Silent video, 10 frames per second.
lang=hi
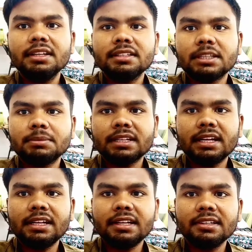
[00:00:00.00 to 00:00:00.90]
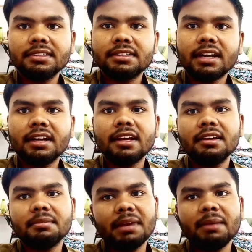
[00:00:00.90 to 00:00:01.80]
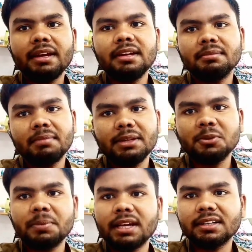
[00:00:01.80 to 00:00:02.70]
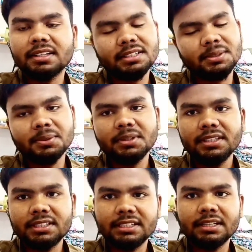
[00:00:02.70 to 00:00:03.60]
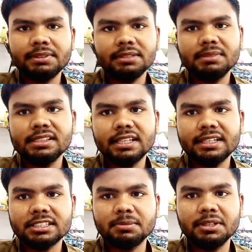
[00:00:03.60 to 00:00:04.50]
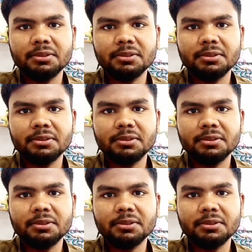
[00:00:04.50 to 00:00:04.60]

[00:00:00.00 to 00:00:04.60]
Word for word: तब तक के लिए टाटा बाय बाय भाई को प्यार करते रहो ठीक है फिर मिलते हैं नेक्स्ट वीडियो